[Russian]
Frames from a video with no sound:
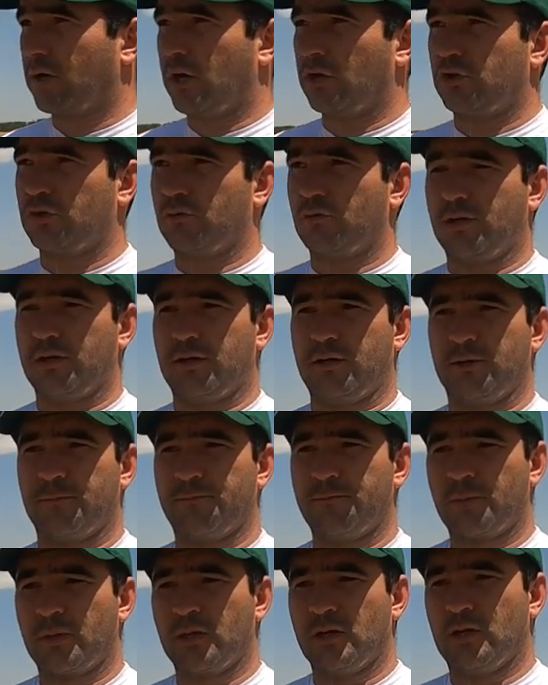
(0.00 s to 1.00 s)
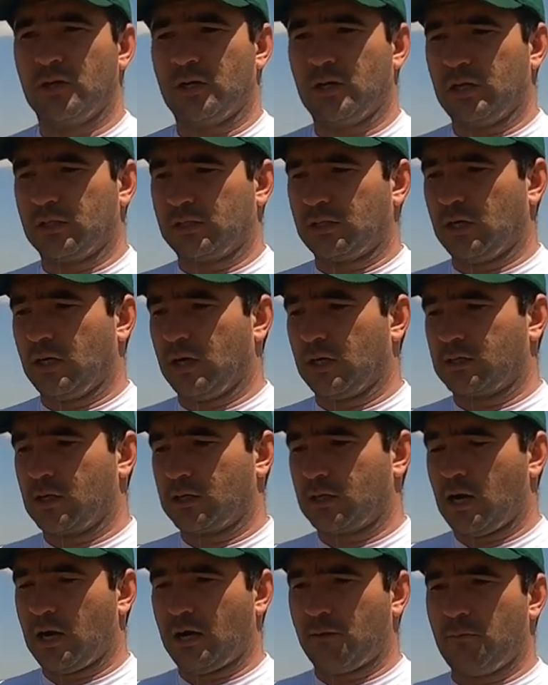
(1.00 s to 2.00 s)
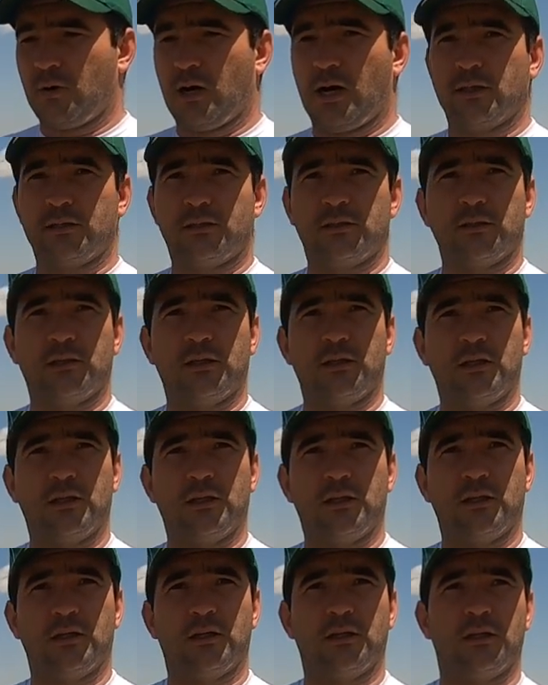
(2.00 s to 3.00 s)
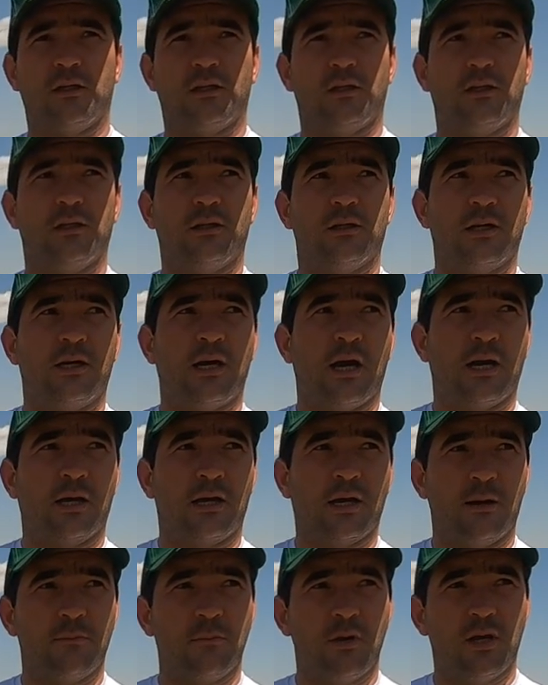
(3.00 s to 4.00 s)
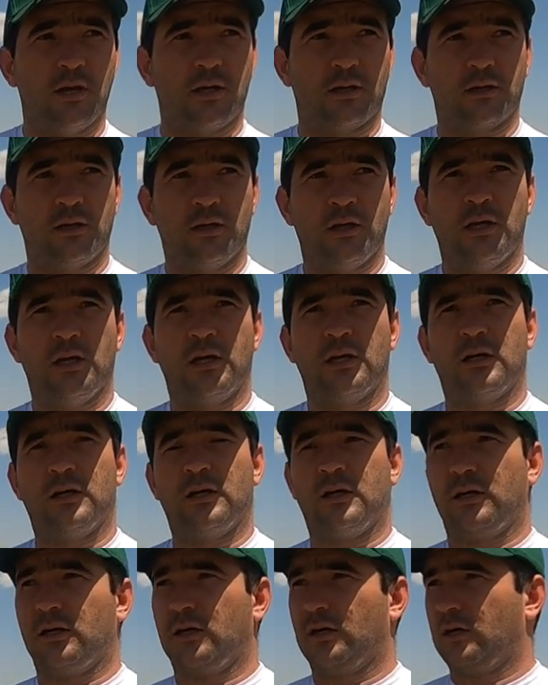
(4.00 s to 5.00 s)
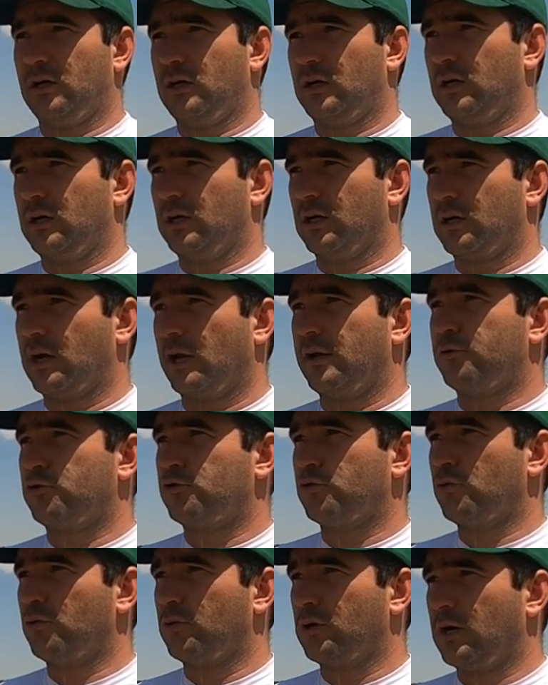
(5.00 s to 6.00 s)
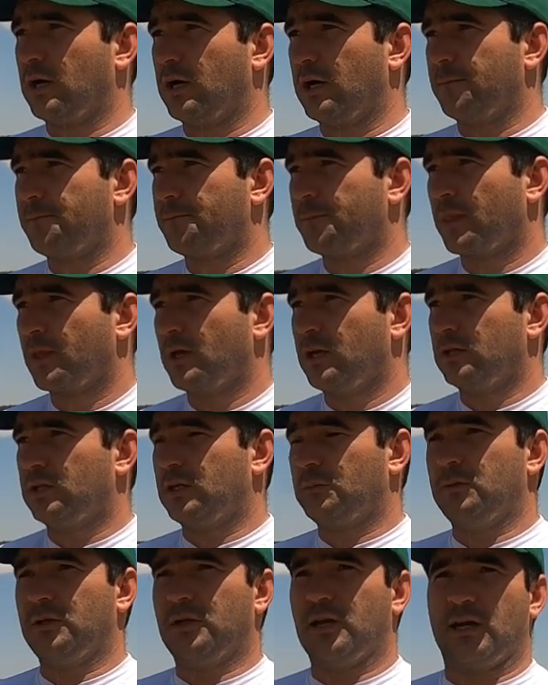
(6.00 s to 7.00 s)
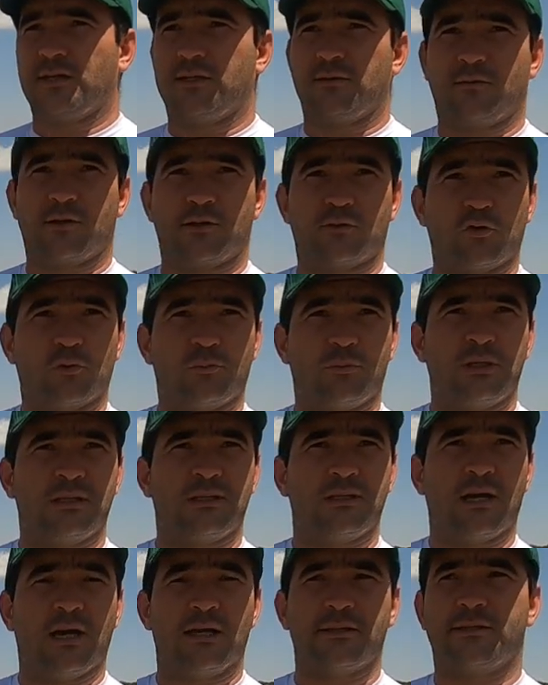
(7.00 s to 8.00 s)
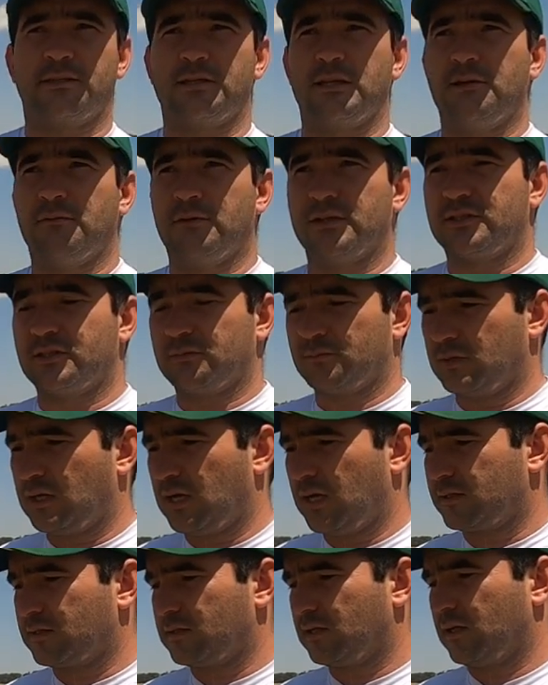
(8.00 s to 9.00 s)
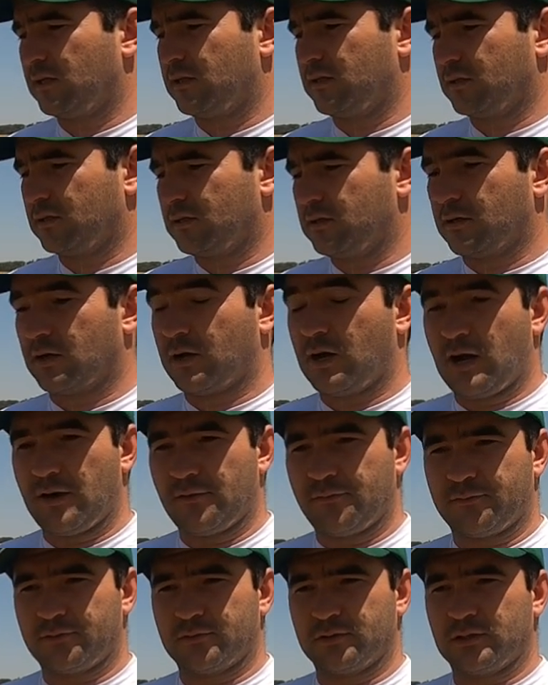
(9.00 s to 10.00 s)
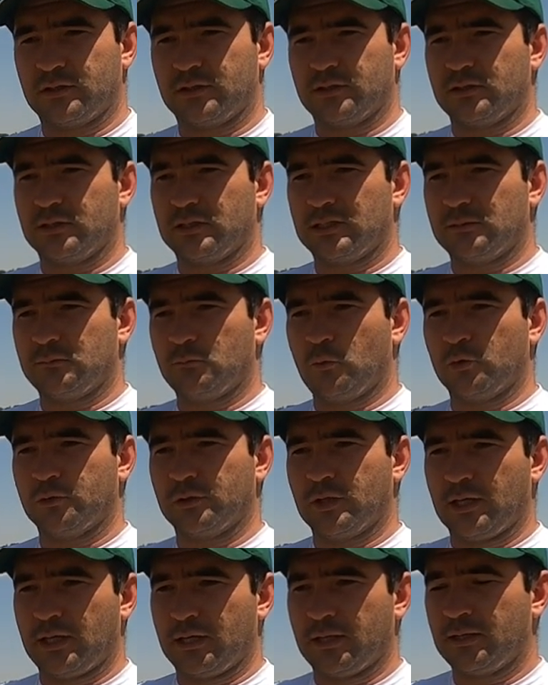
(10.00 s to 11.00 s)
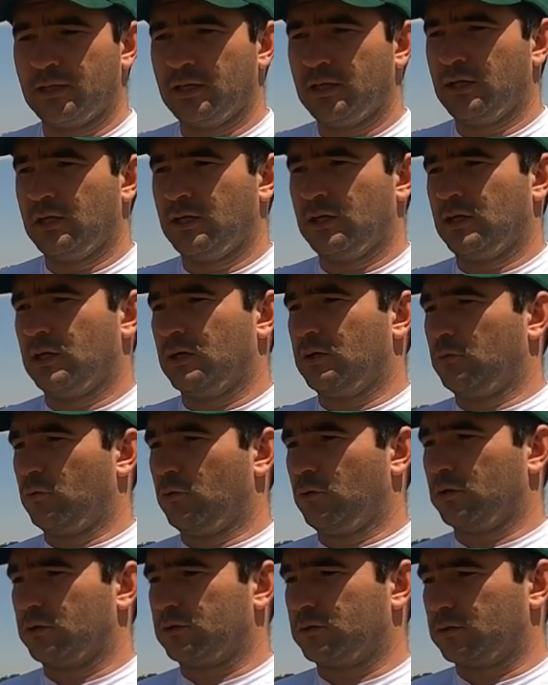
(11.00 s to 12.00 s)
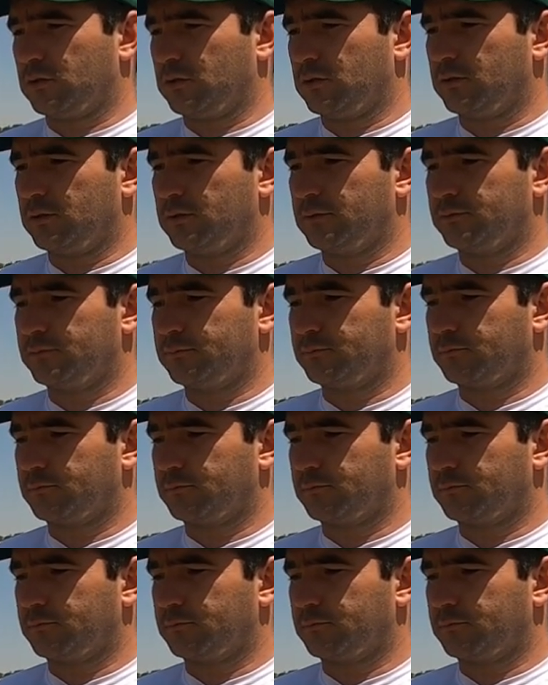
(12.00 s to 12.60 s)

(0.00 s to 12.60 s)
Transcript: выращивании. Это как Ахмат, э, Гомер, э, Кольчуга, Тимирязевка 150, стиль 18, Граф, э, Муне. Вот. Э